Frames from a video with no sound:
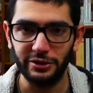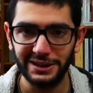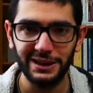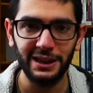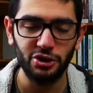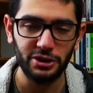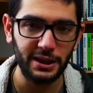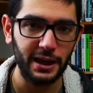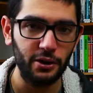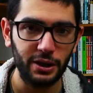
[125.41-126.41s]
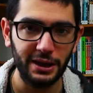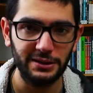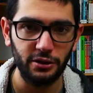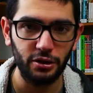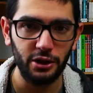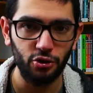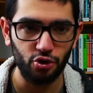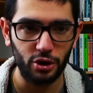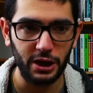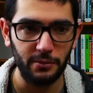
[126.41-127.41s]
Se ci sarà l'occasione lo
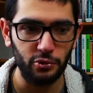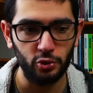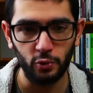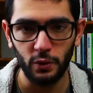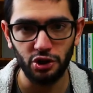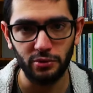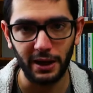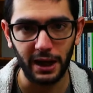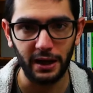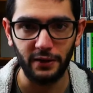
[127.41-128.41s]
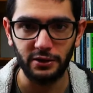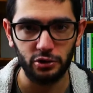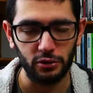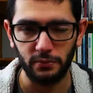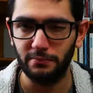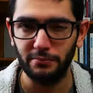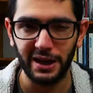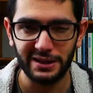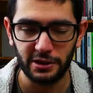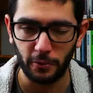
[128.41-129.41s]
giocheremo su Twitch magari verso
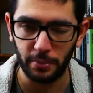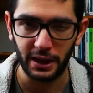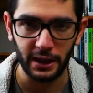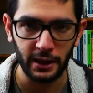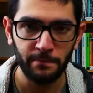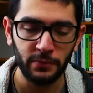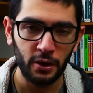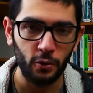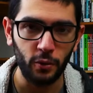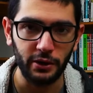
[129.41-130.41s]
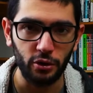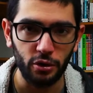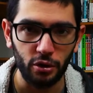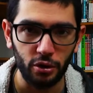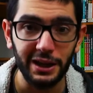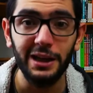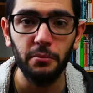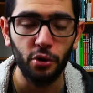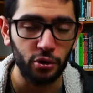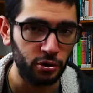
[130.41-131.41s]
marzo-aprile, quando il
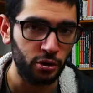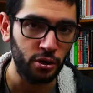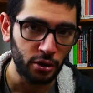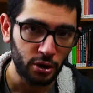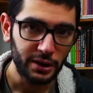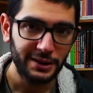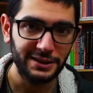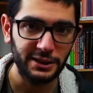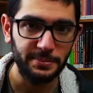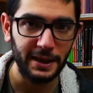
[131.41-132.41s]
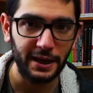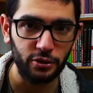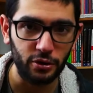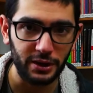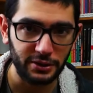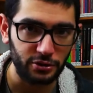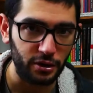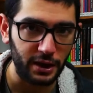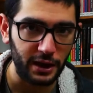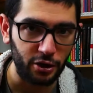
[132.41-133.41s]
mondo si spera torni a
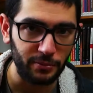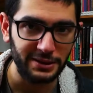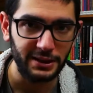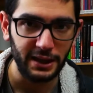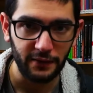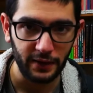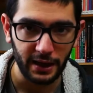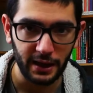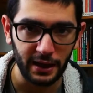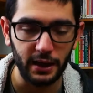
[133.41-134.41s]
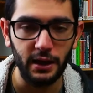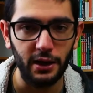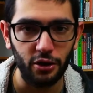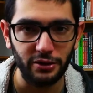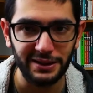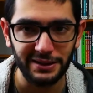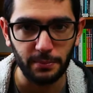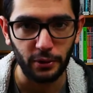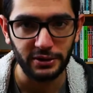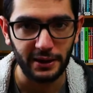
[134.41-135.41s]
scorrere come si deve e le cose si
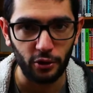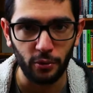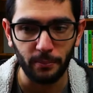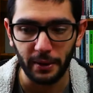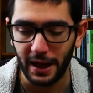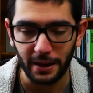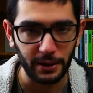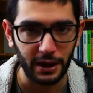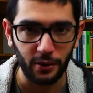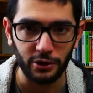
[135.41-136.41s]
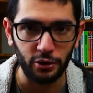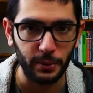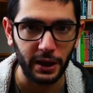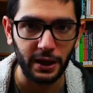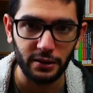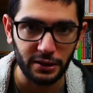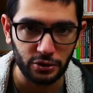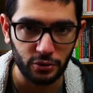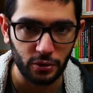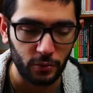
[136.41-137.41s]
possano comprare, perché a quanto pare
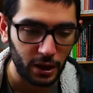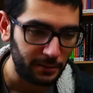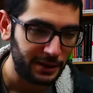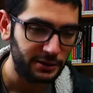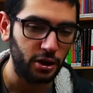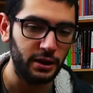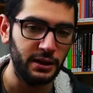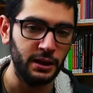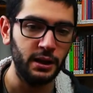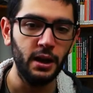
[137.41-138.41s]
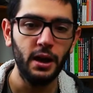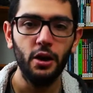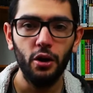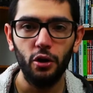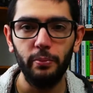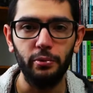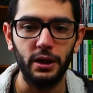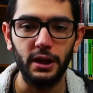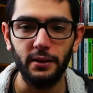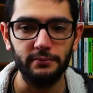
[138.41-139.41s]
nessuno vuole i miei soldi,
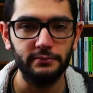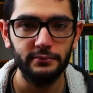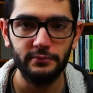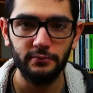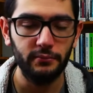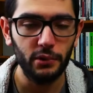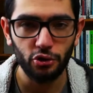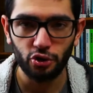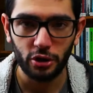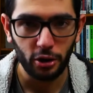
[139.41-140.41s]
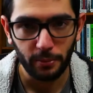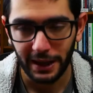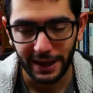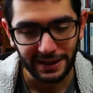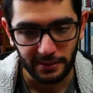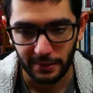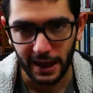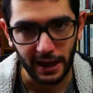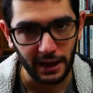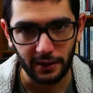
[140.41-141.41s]
oppure me lo giocherò per i cazzi
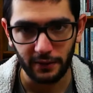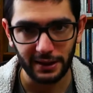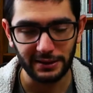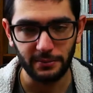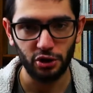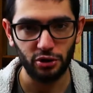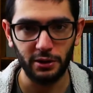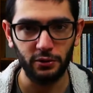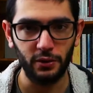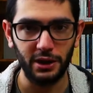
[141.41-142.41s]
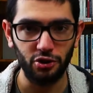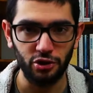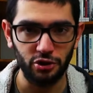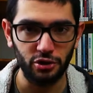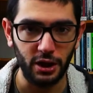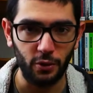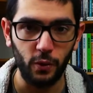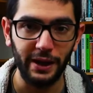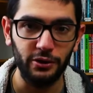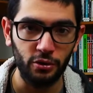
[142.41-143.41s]
miei e arriverà semplicemente una recensione
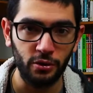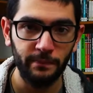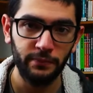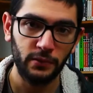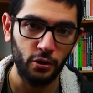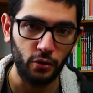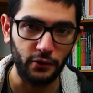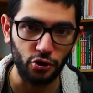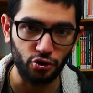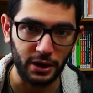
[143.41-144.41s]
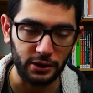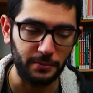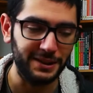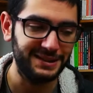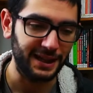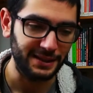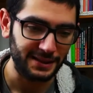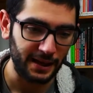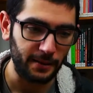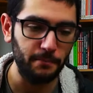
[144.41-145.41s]
quando lo avrò giocato
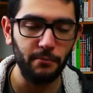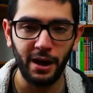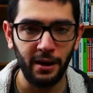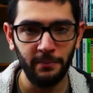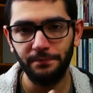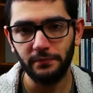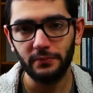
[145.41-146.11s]
abbastanza, ma